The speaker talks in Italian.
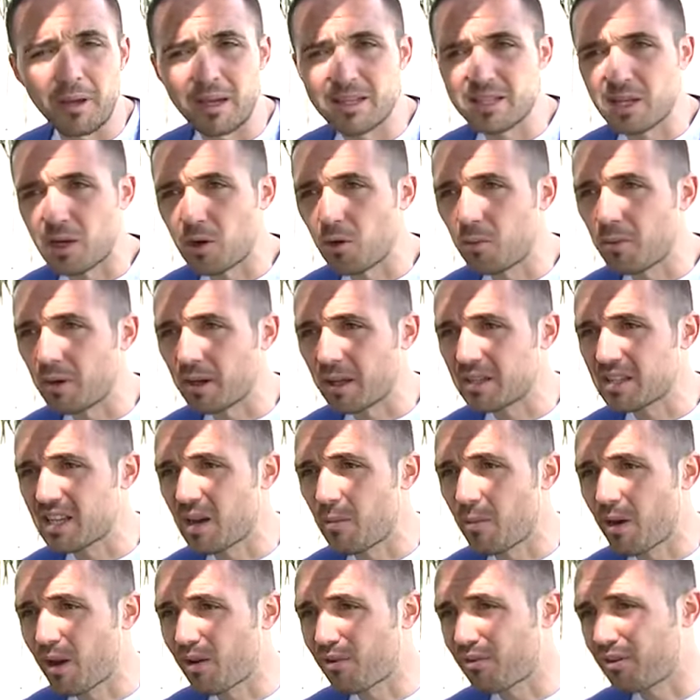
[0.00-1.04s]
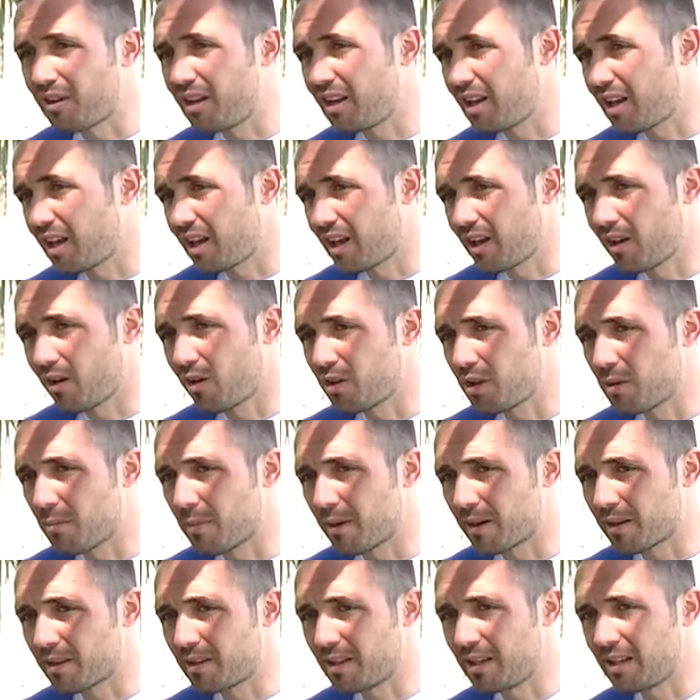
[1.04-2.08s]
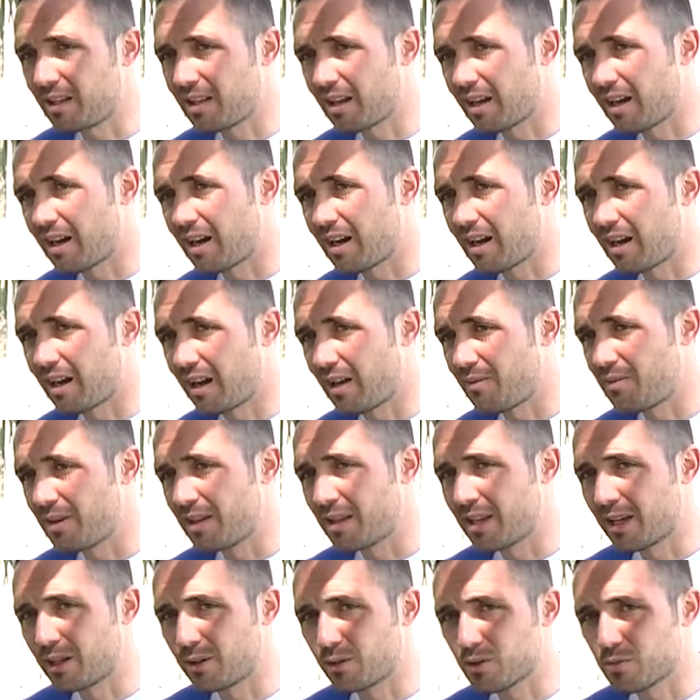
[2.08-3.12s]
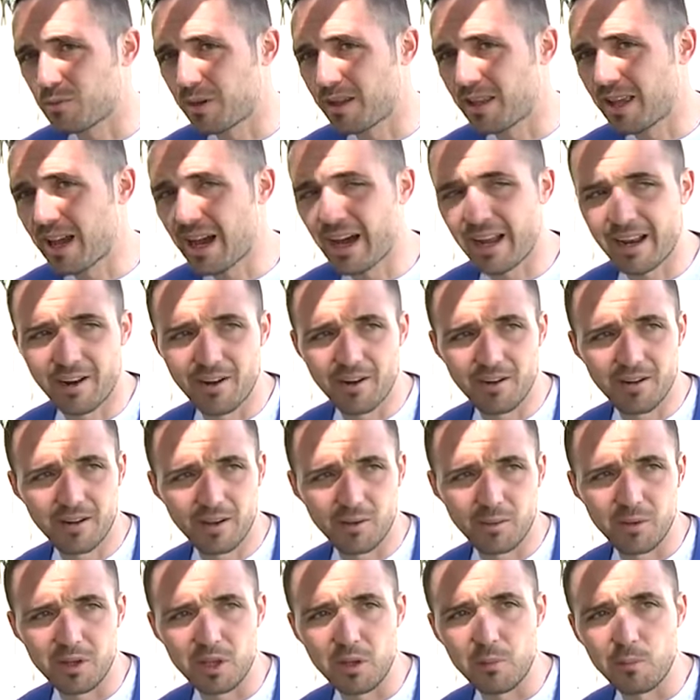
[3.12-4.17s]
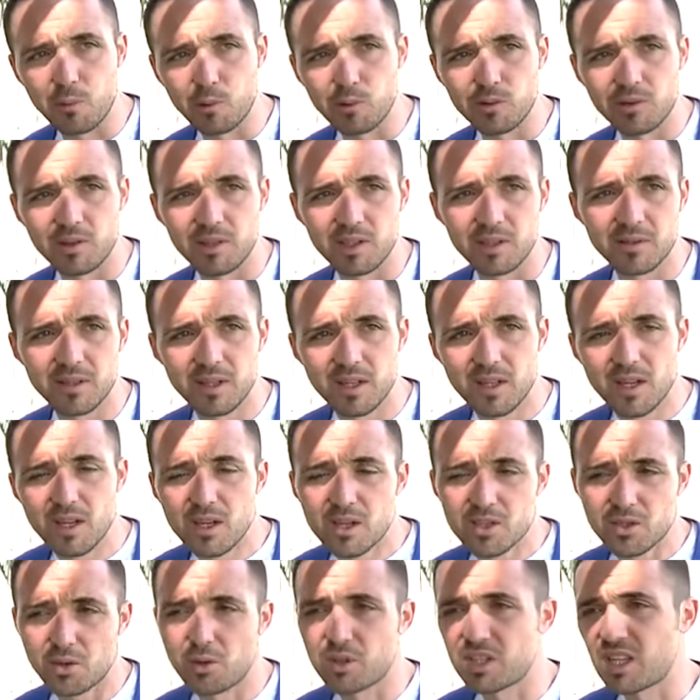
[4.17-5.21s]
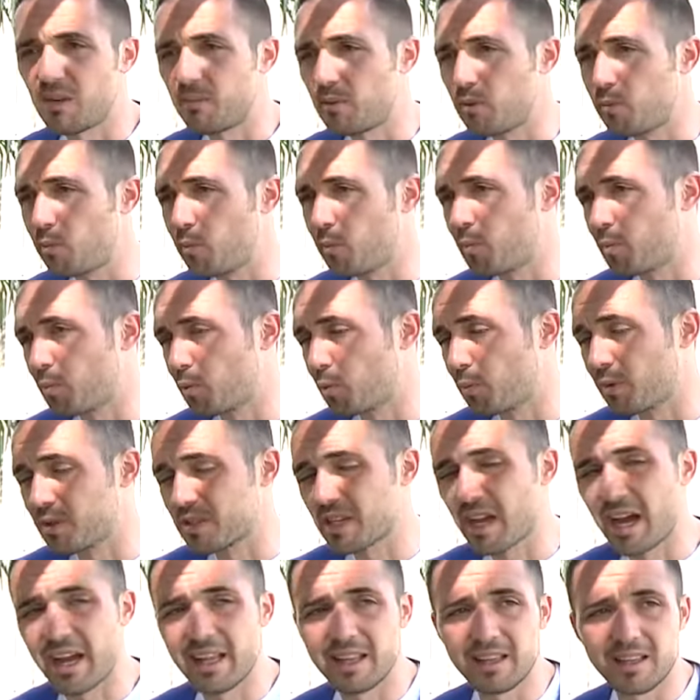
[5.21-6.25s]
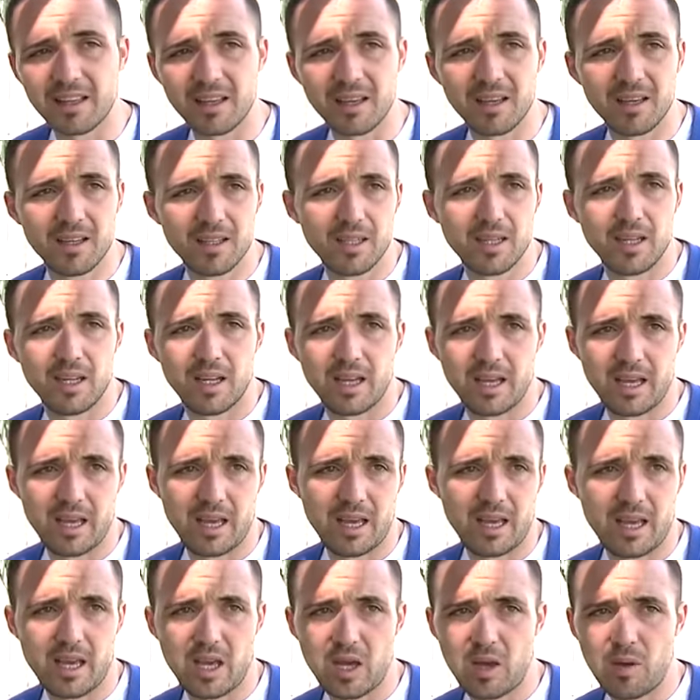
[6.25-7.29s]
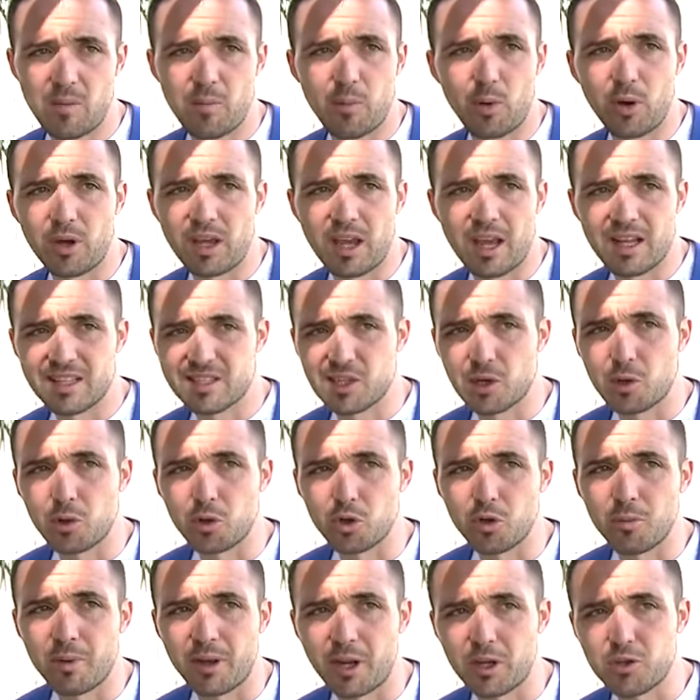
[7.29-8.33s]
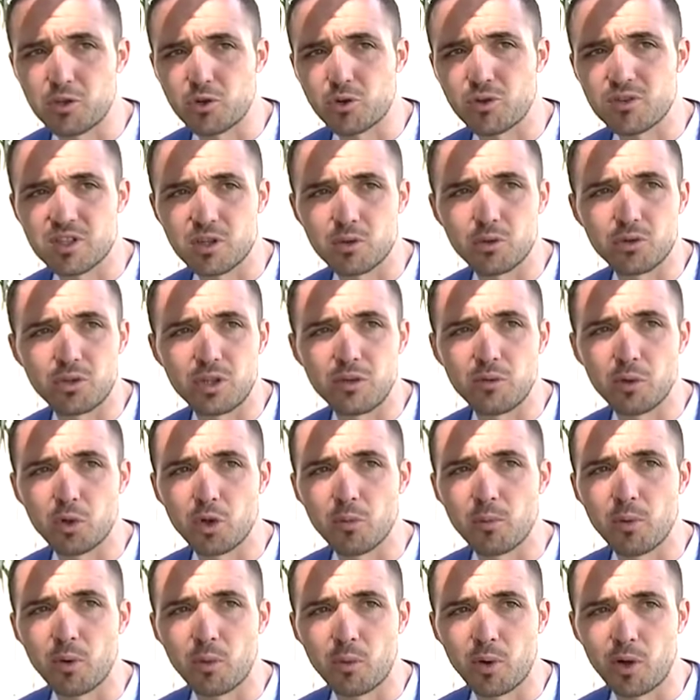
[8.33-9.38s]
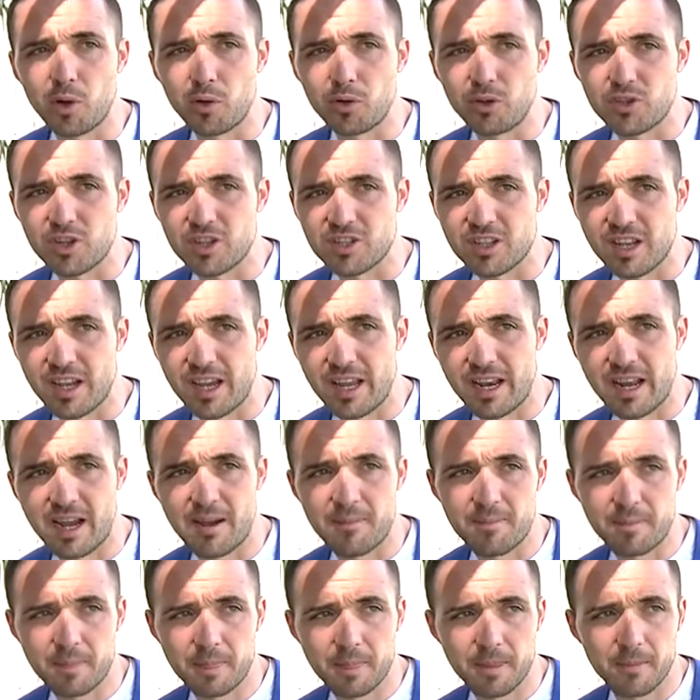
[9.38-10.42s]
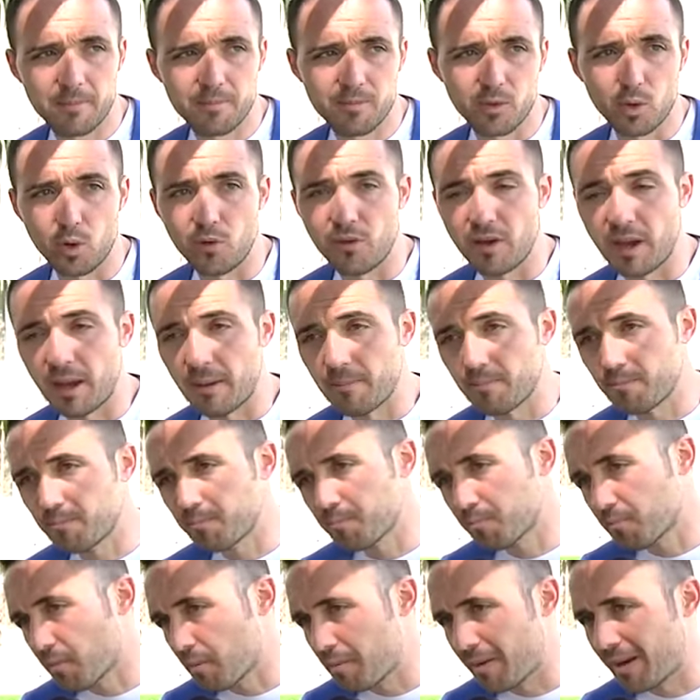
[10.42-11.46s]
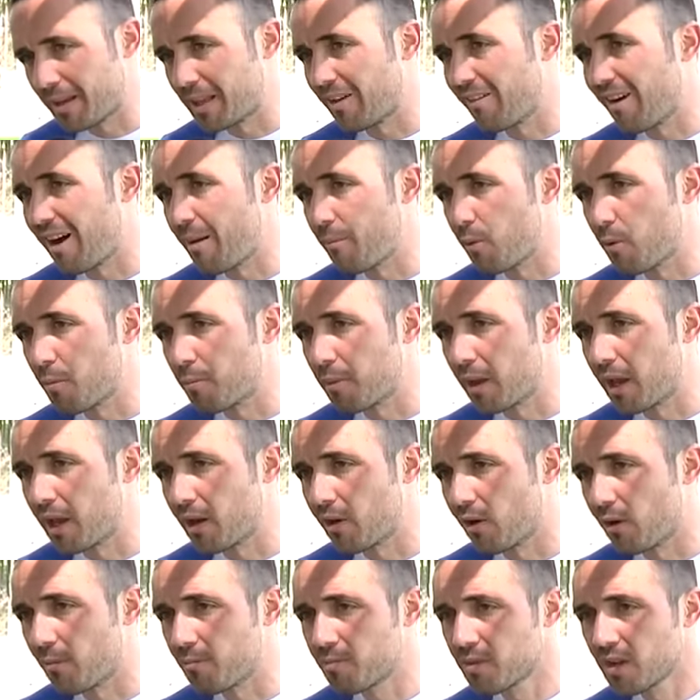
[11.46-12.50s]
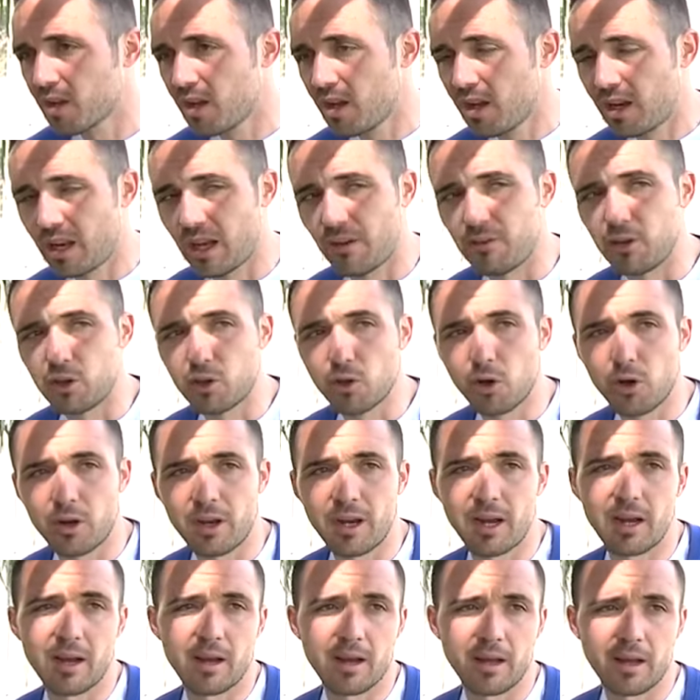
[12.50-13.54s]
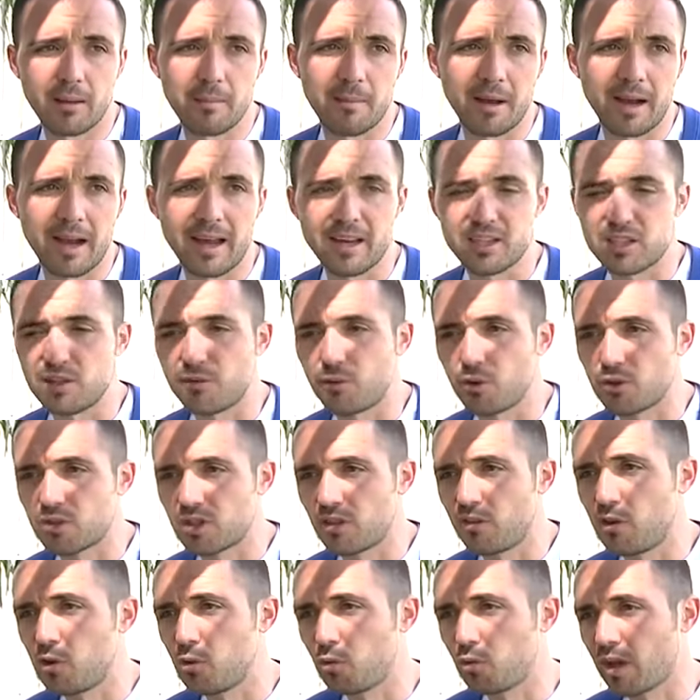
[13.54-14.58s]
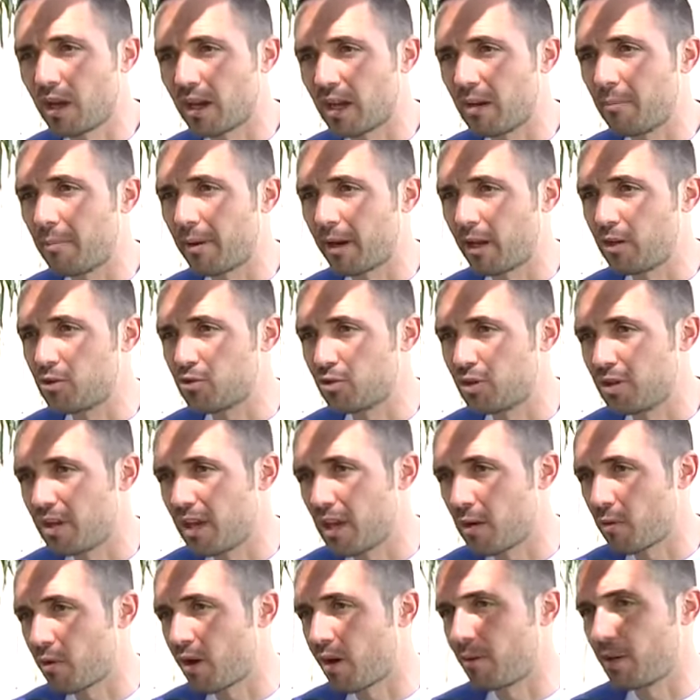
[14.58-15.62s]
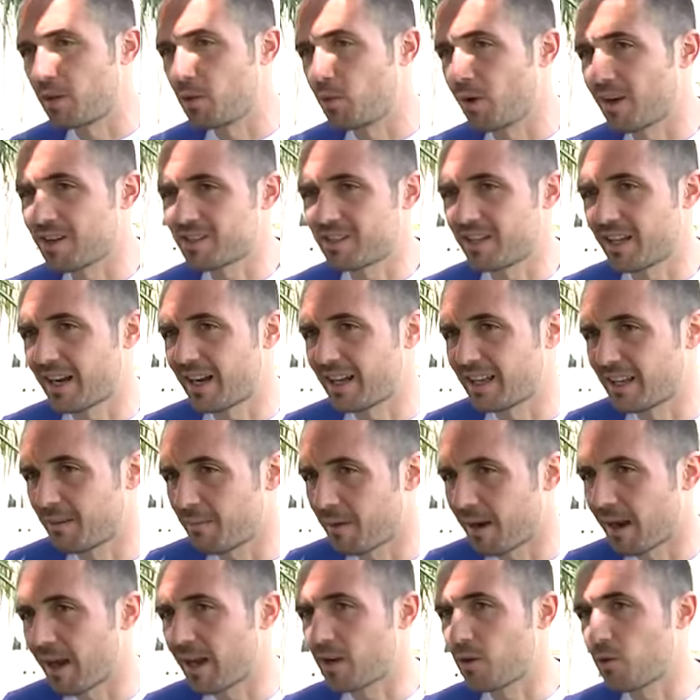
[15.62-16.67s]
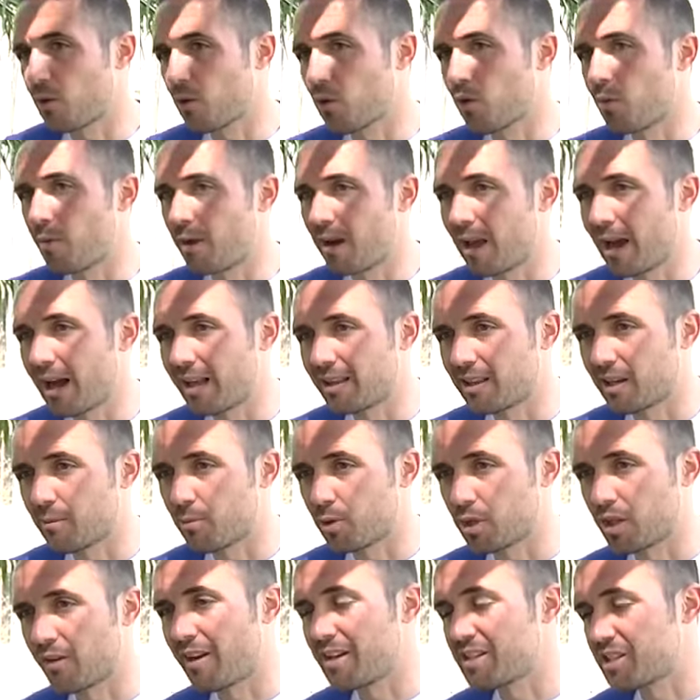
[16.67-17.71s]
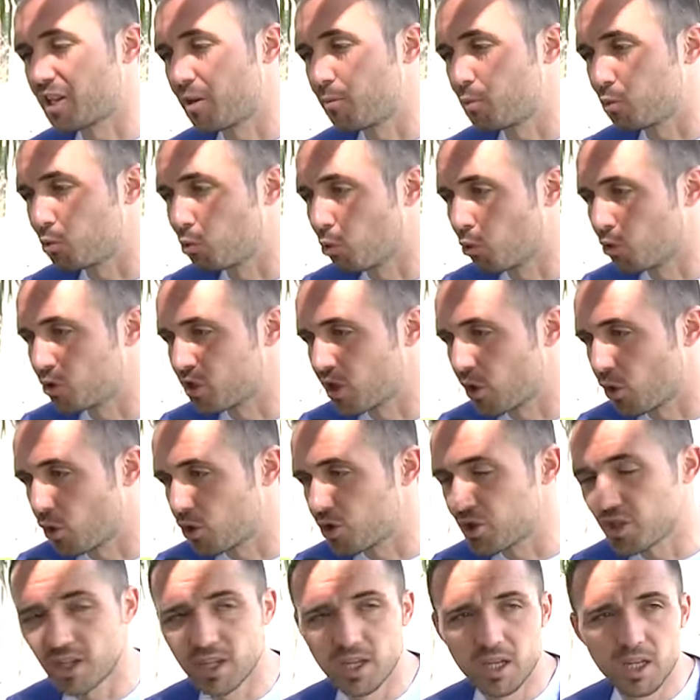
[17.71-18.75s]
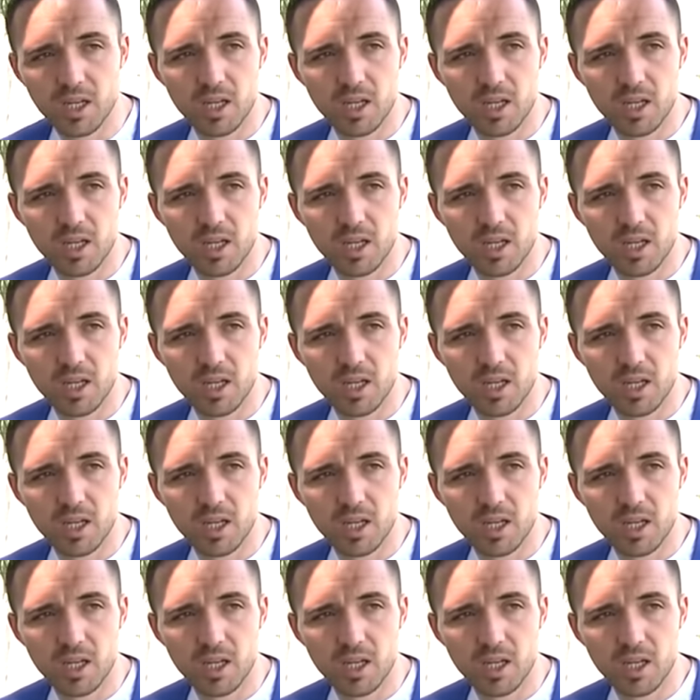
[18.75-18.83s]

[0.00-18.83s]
pesano perché siamo alla fine e ogni partita è vietato sbagliare no? e quindi i punti sono sempre più pesanti. E poi è il secondo pareggio consecutivo dopo quello di Cesena dove meritavamo in pieno la vittoria e magari se fosse venuta anche il pareggio di ieri in una serata magari non come le altre poteva essere più dolce oggi.